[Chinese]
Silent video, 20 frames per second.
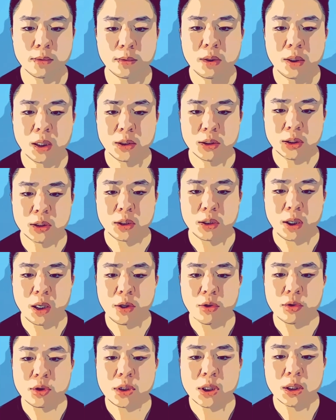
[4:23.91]
但是也有
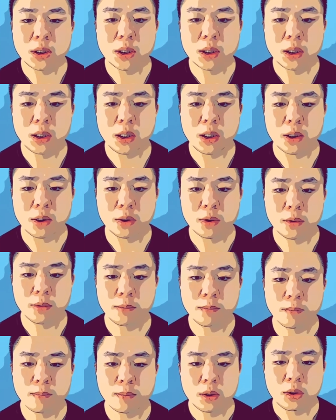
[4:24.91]
一些特例，
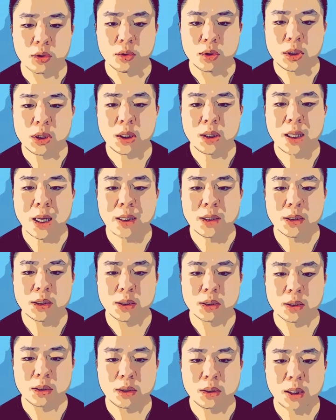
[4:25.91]
有一些单词